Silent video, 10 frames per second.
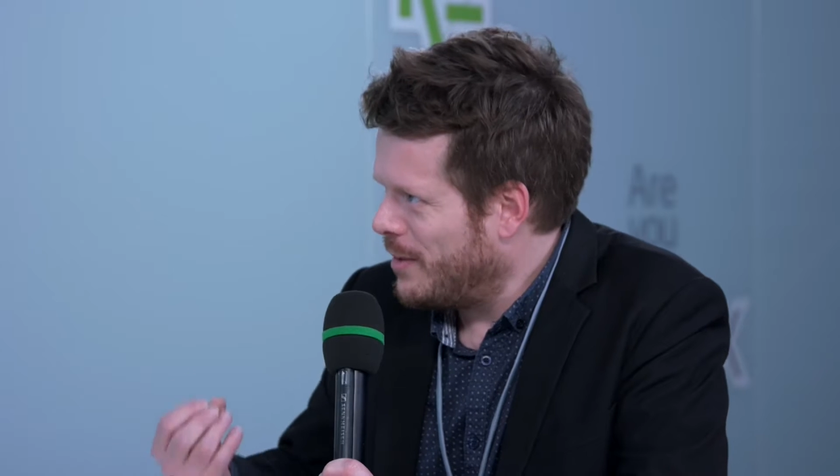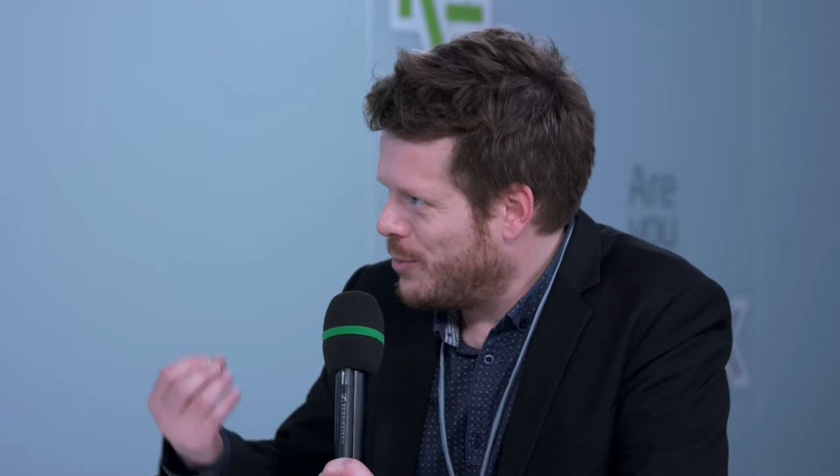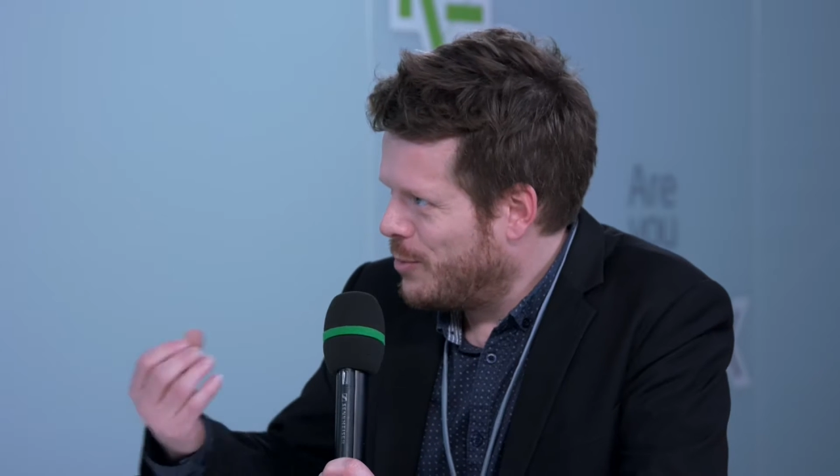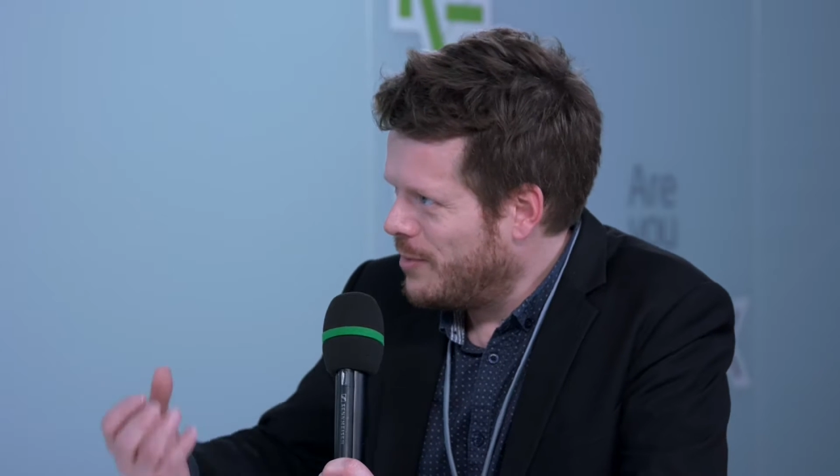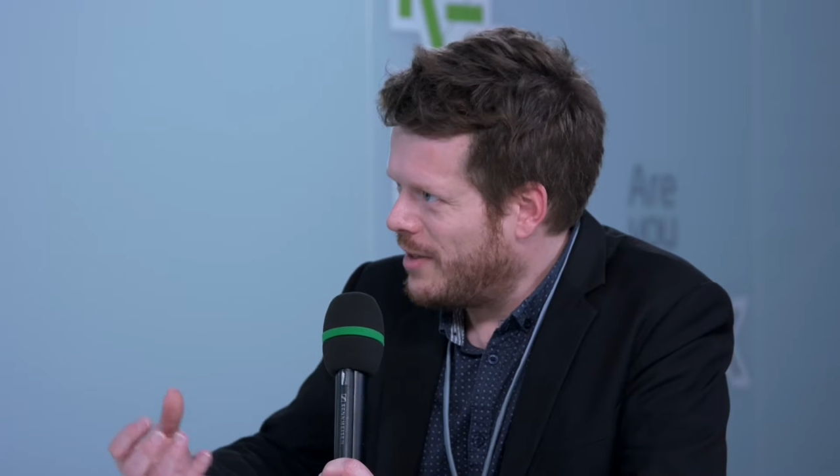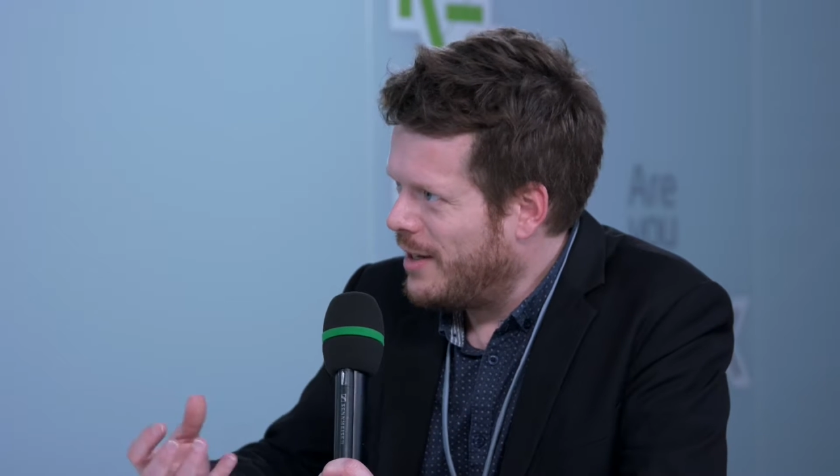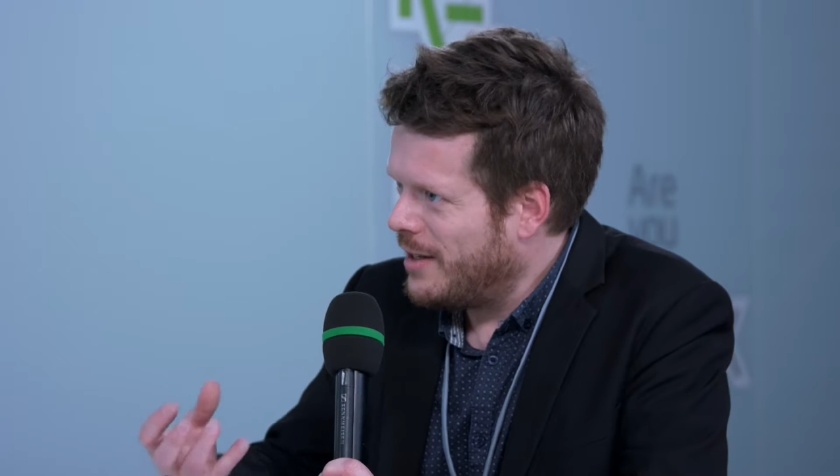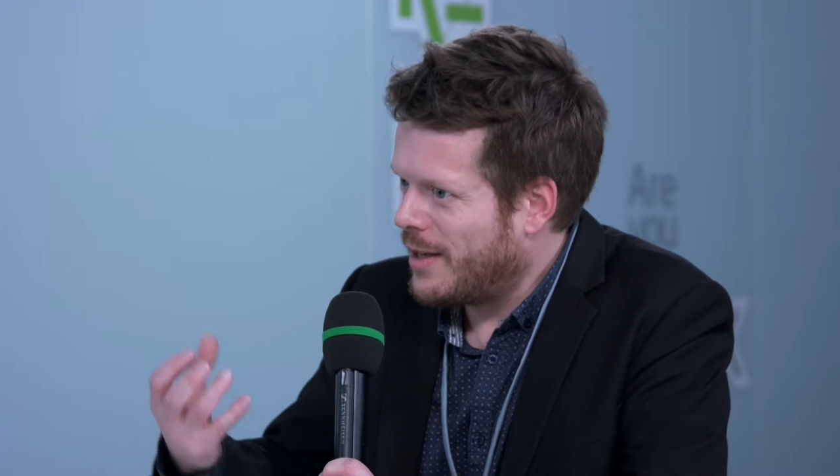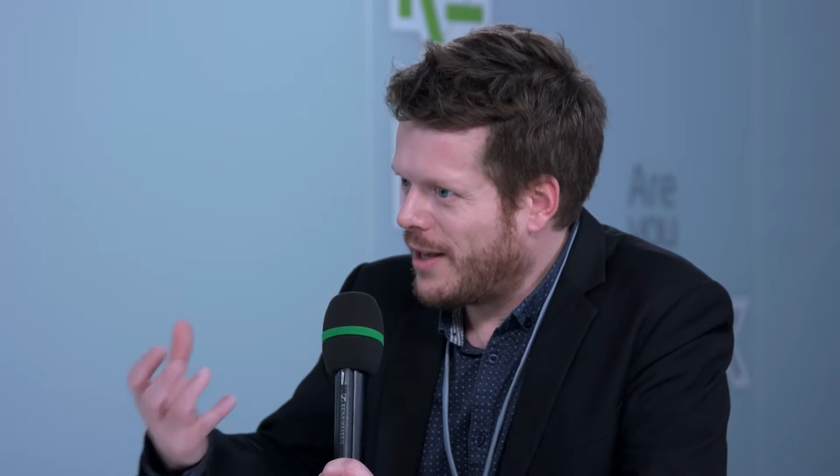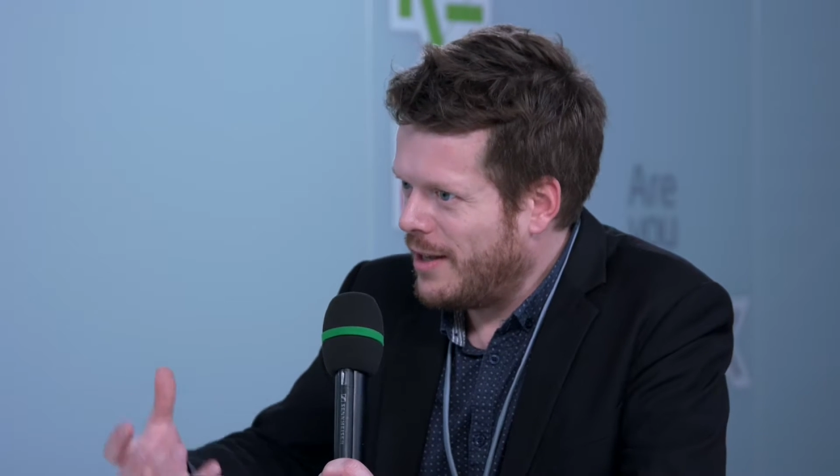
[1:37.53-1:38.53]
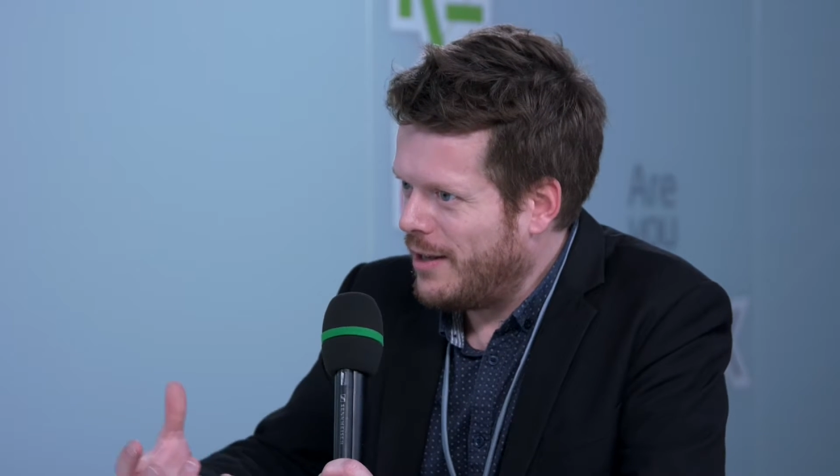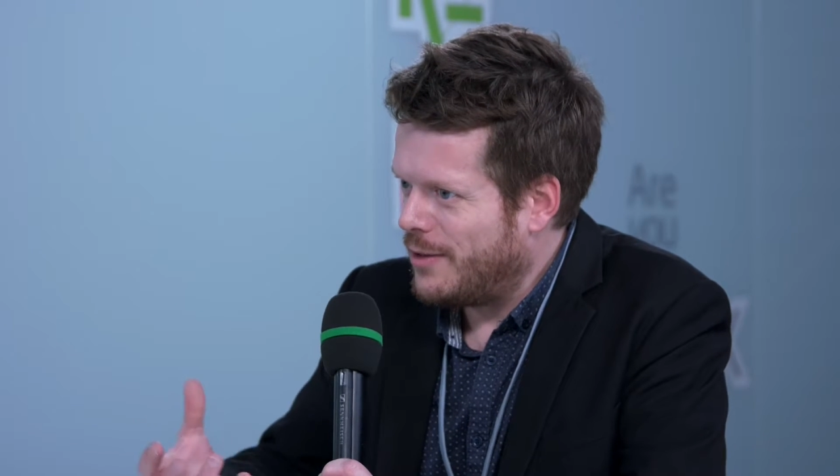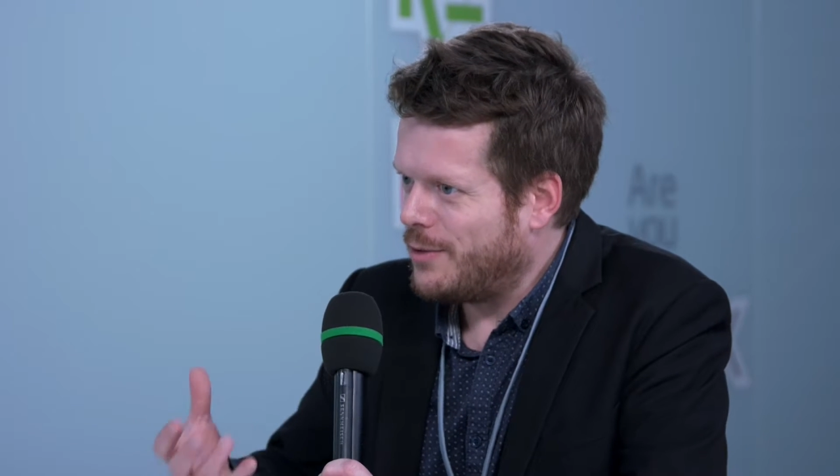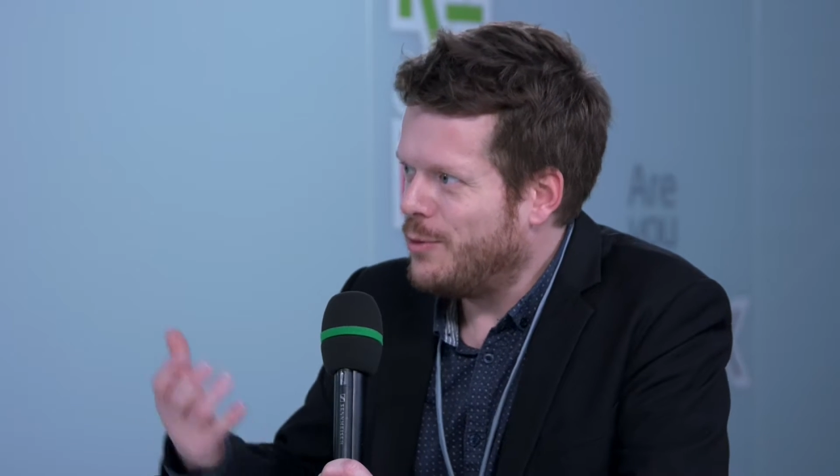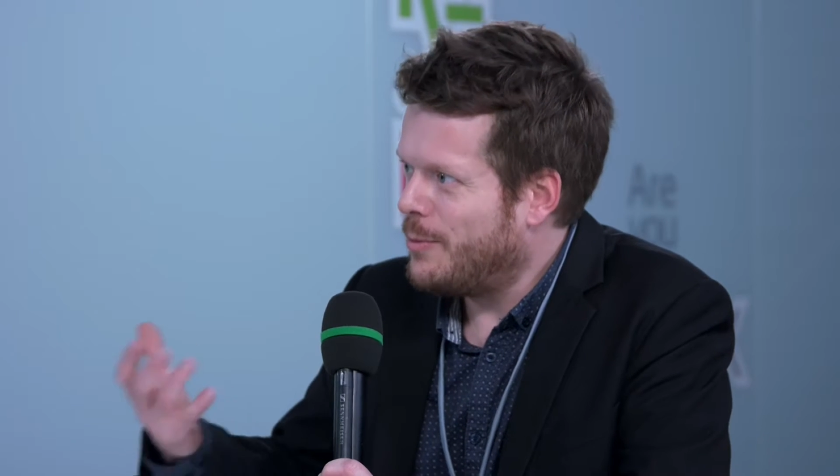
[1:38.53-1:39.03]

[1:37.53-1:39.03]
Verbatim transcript: ben, du coup, vous allez créer une